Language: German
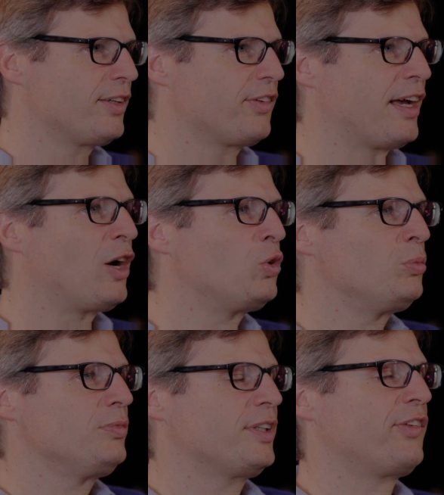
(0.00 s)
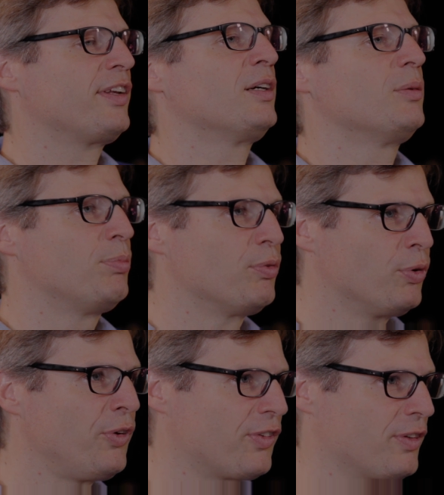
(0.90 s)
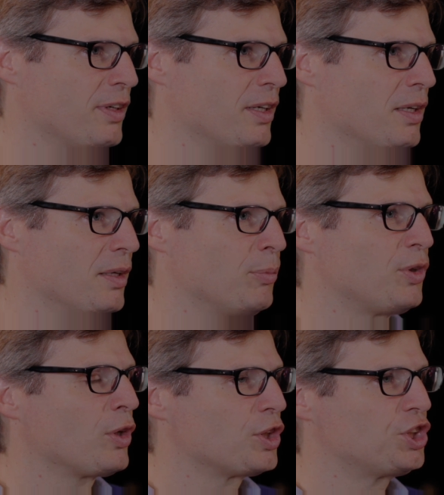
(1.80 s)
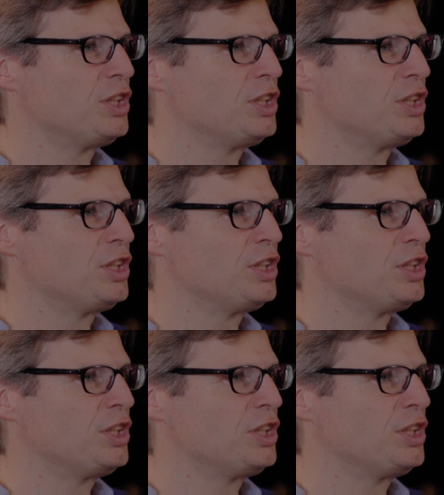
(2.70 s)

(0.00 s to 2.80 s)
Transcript: geht es darum, dass ihr bewusst mit eurer